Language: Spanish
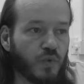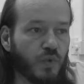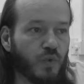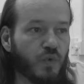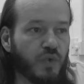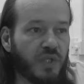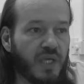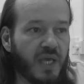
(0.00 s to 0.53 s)

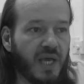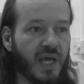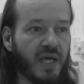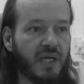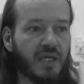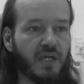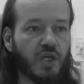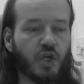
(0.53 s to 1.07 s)
un
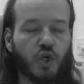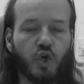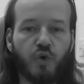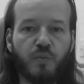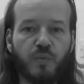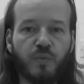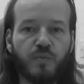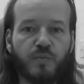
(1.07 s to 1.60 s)
día
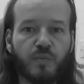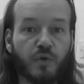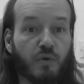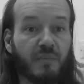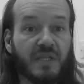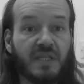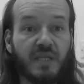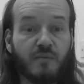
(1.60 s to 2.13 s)

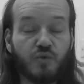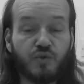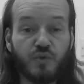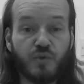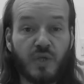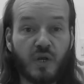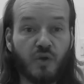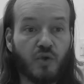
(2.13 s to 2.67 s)
cometimos
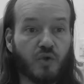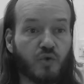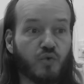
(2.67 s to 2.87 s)
un error,